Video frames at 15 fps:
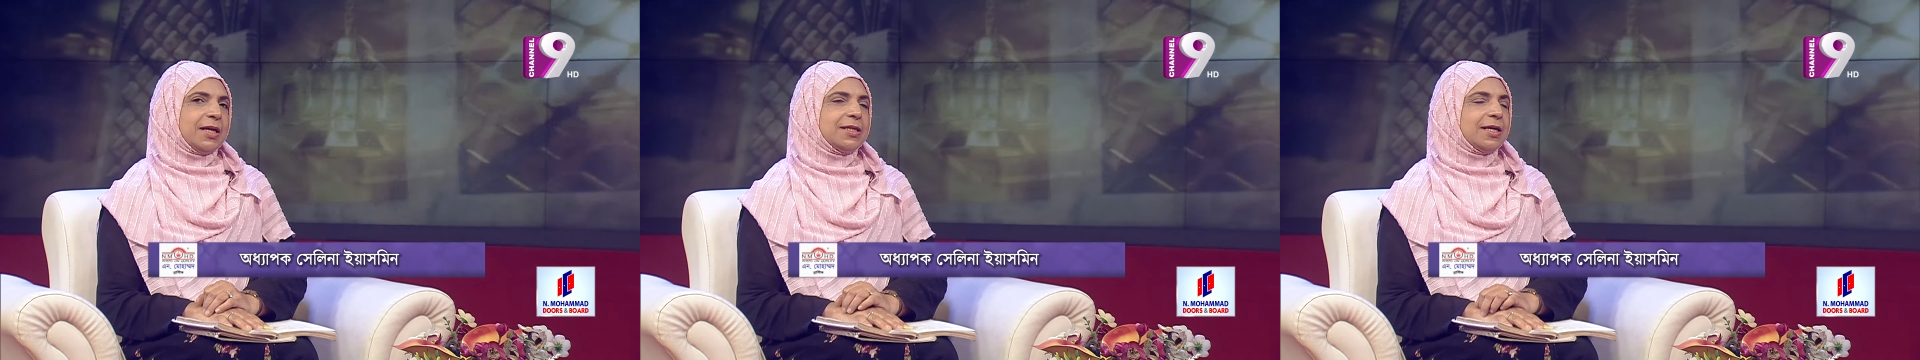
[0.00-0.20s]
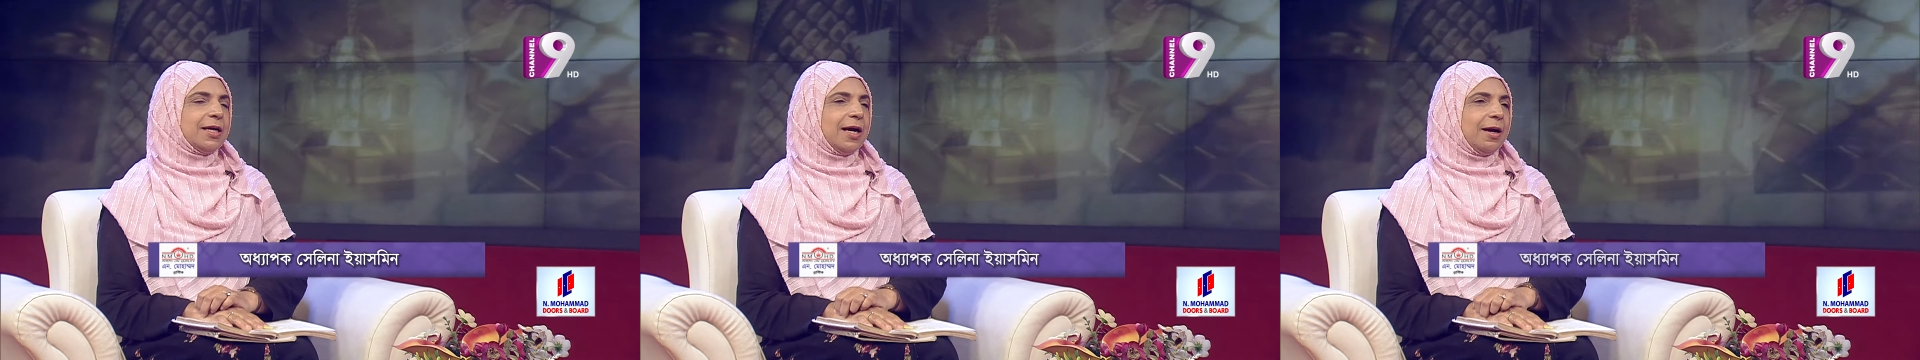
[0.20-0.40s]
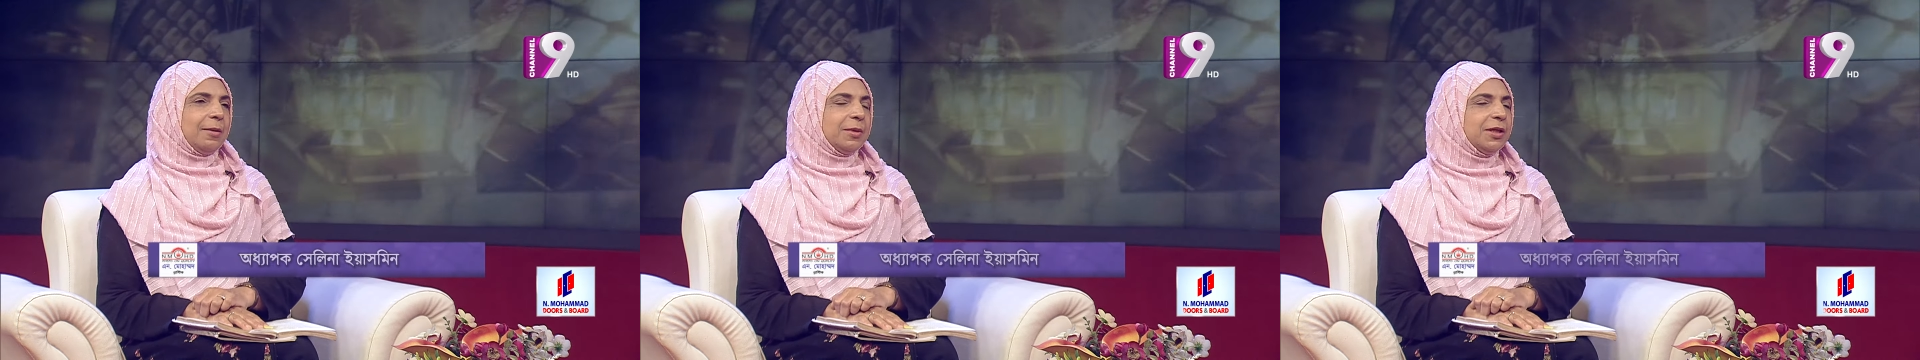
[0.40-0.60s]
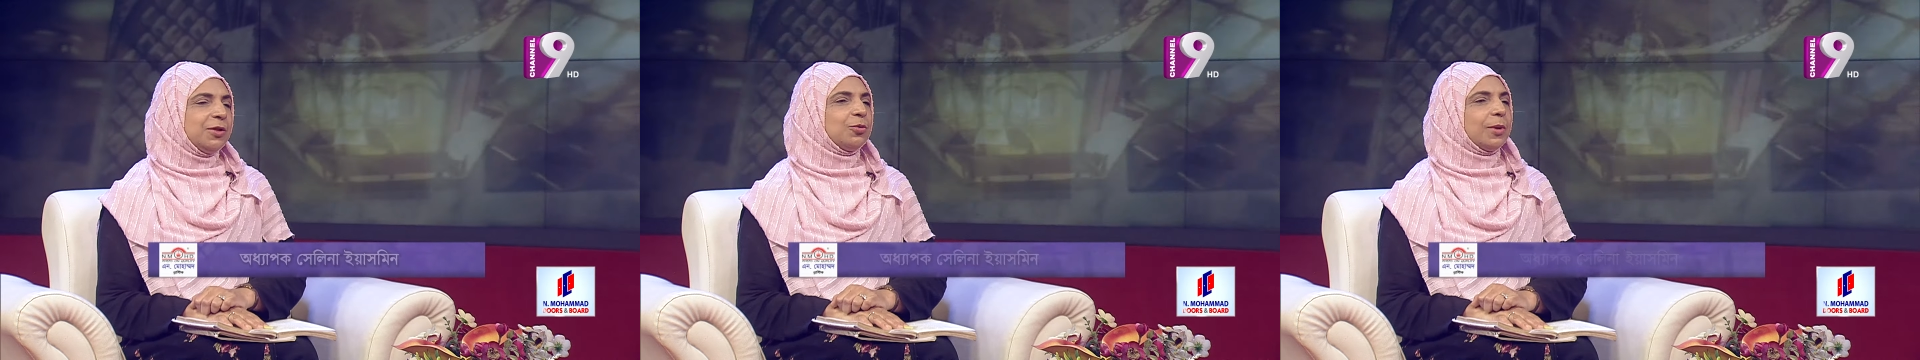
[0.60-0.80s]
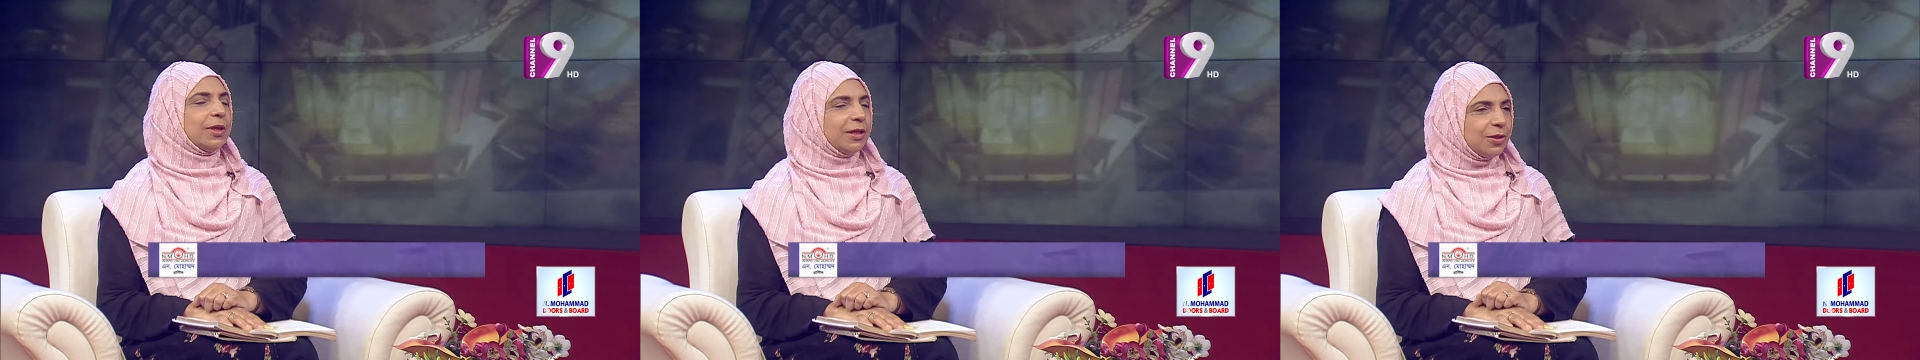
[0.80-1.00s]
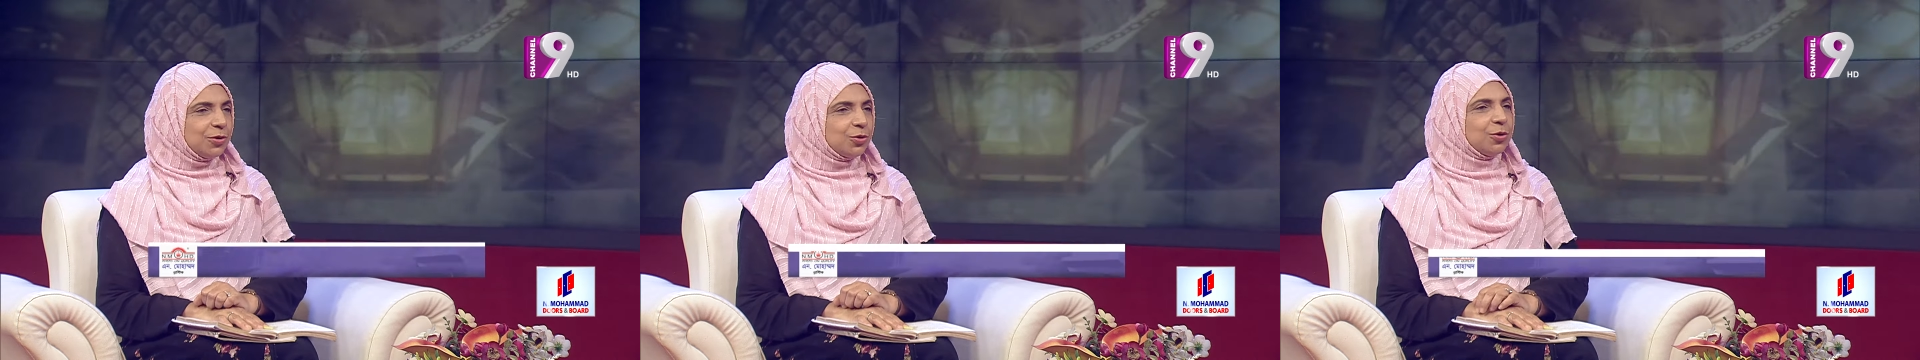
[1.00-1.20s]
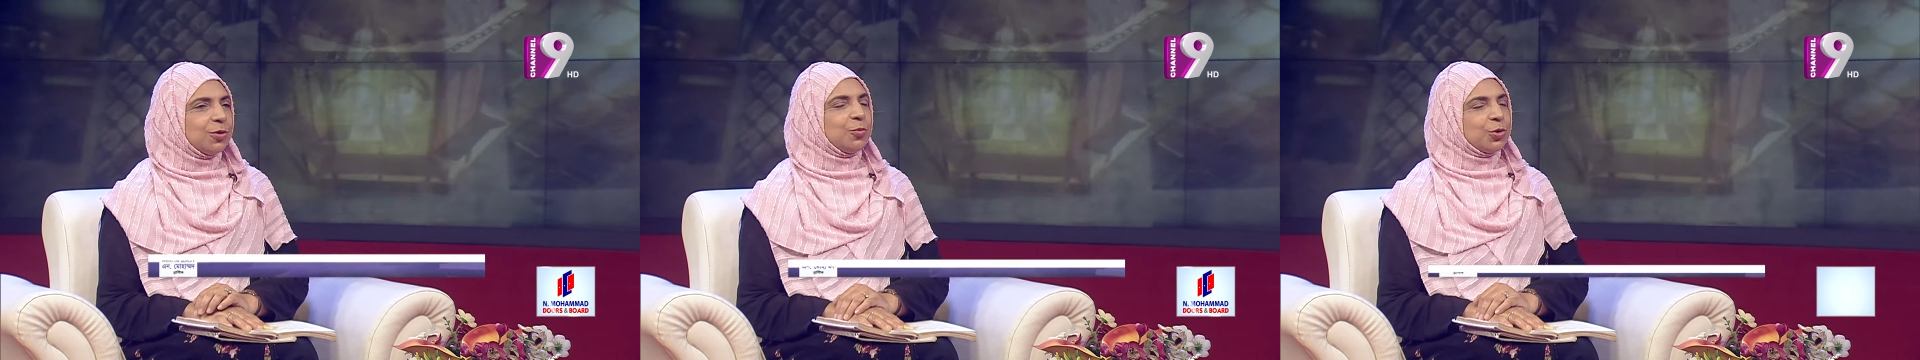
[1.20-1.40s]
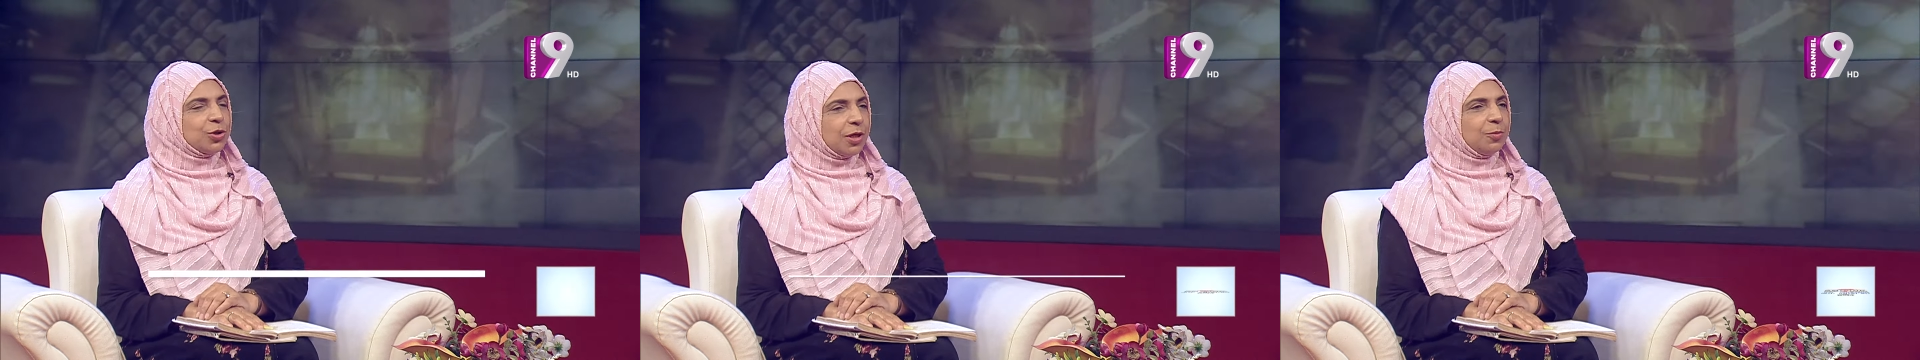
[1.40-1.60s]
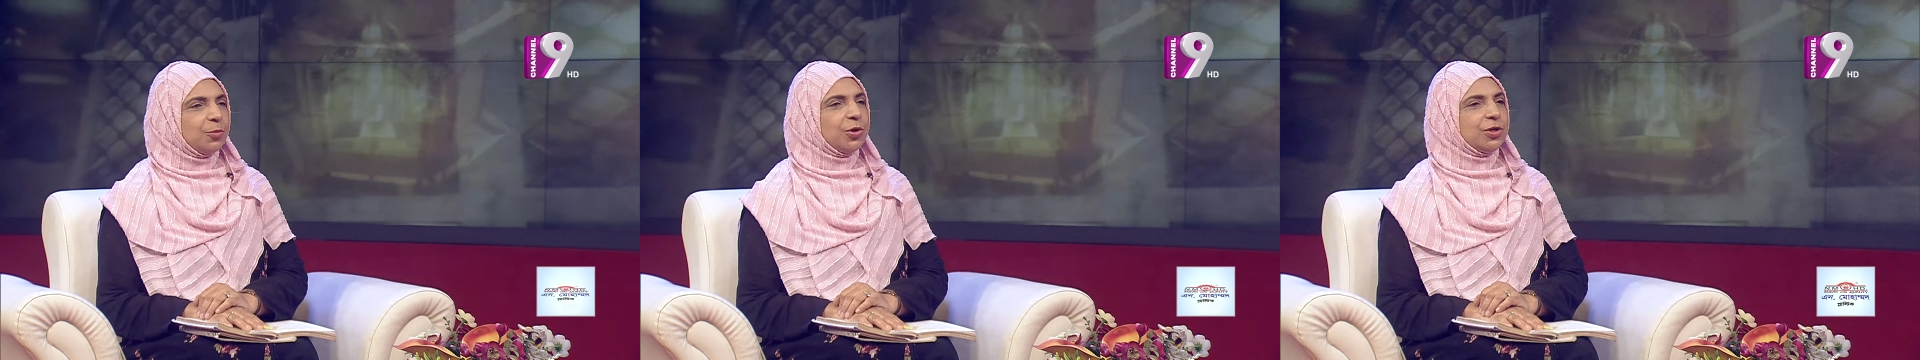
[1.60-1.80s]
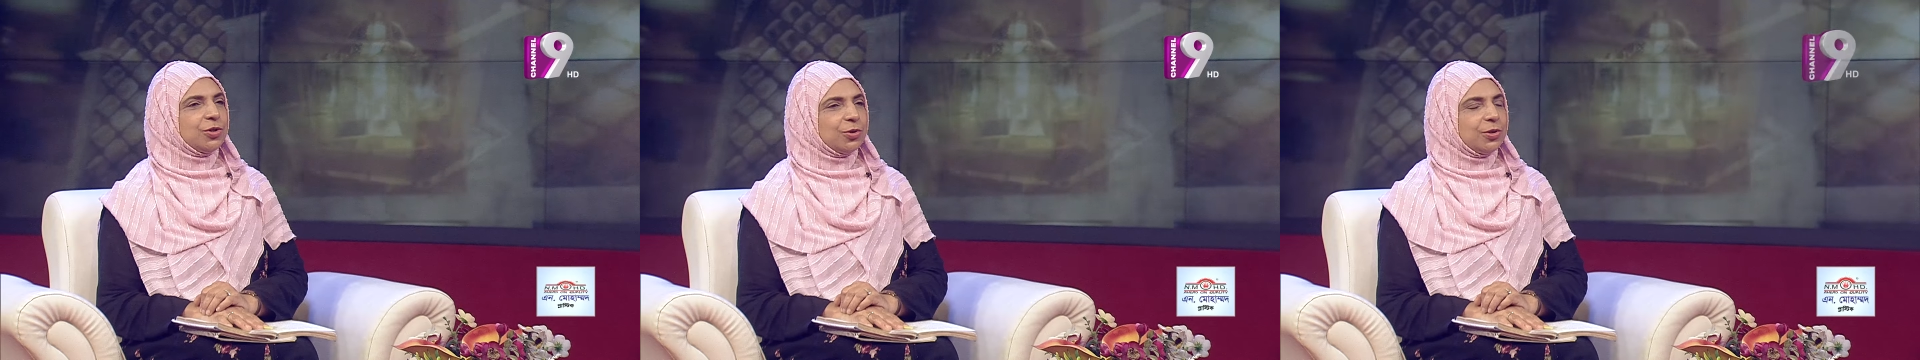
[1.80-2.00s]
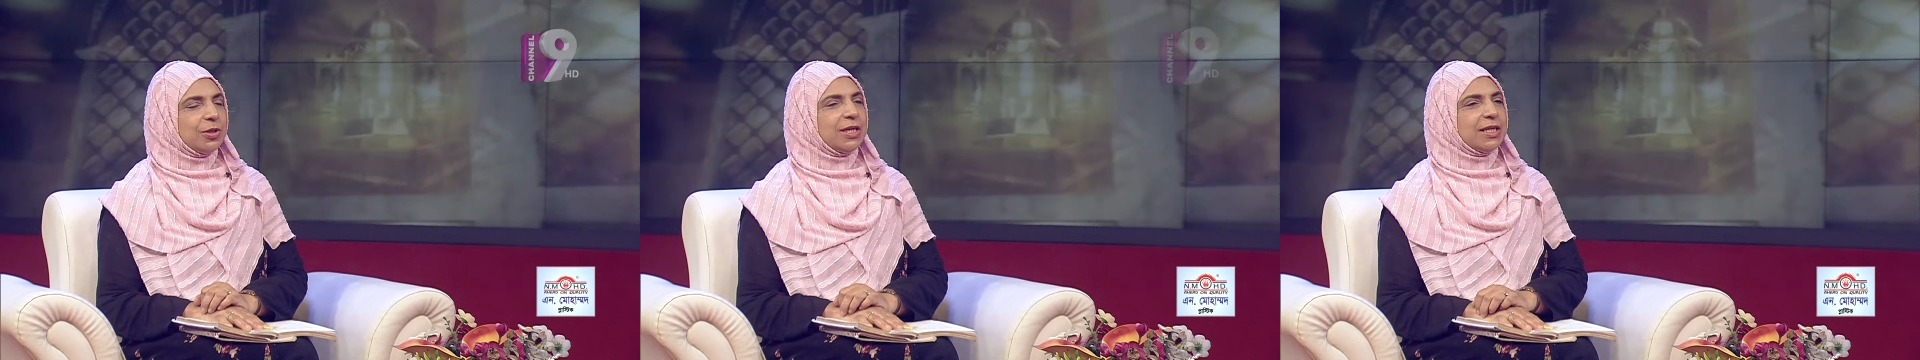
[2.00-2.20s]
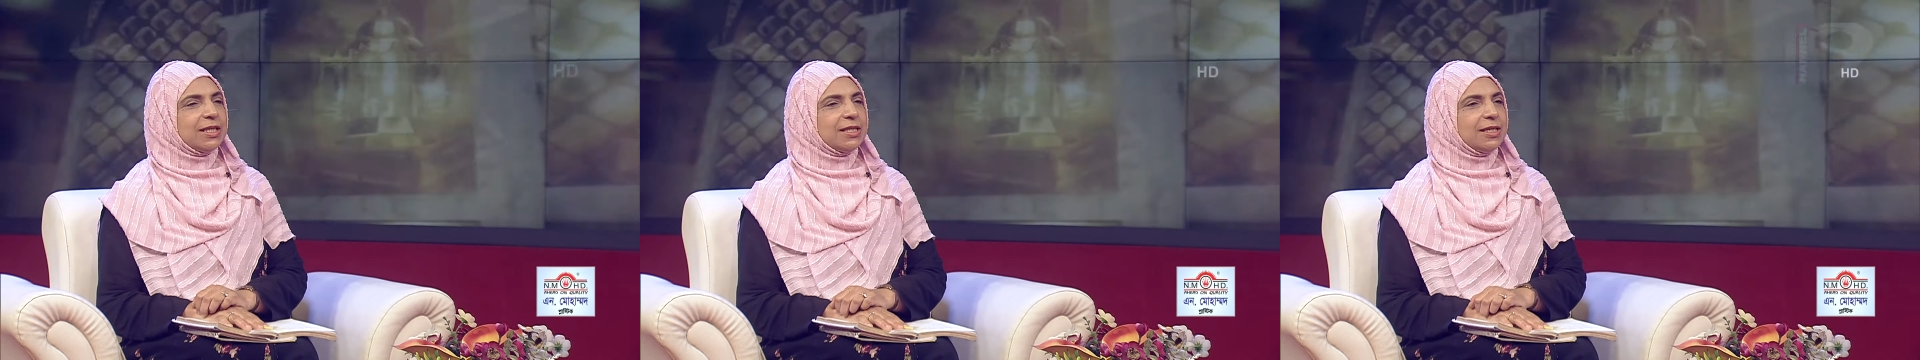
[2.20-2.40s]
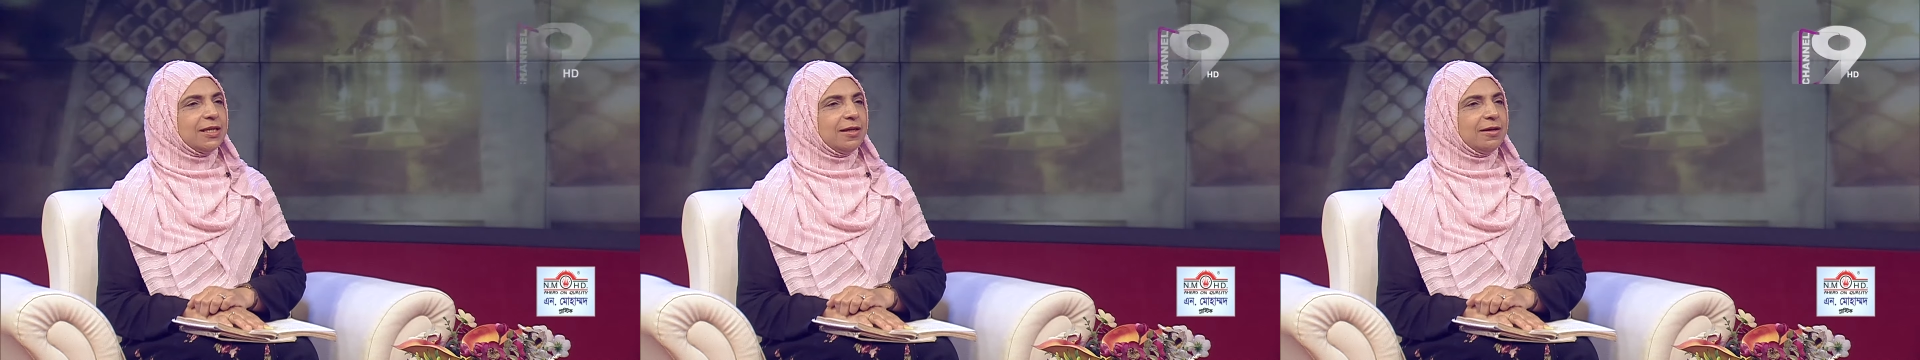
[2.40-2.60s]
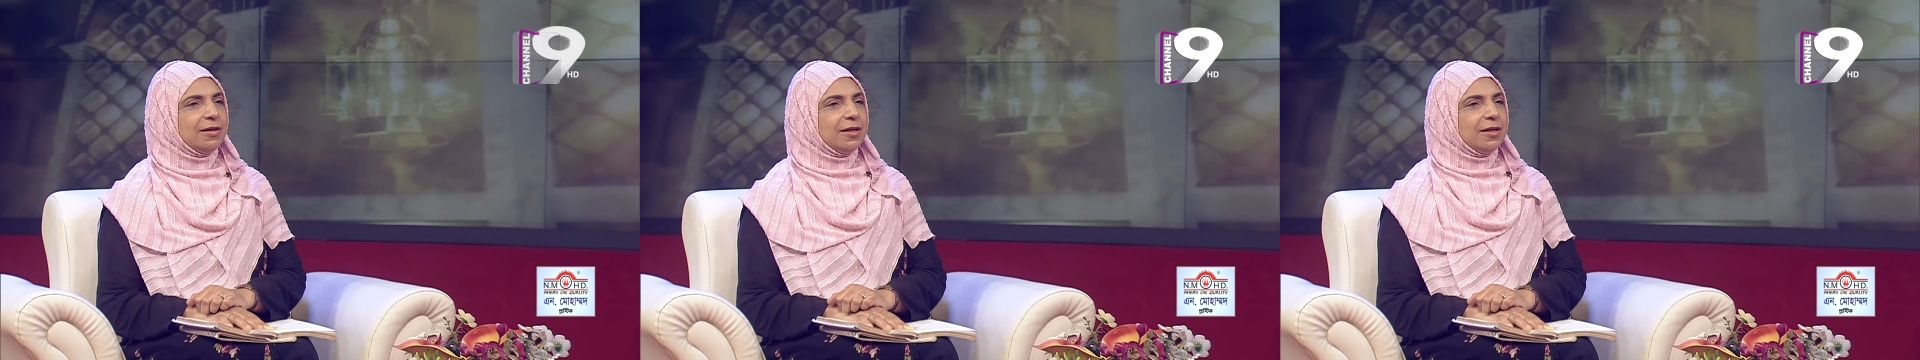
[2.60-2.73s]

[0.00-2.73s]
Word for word: যে আমি তোমাদের জন্য পোশাক পরিচ্ছদ দিয়েছি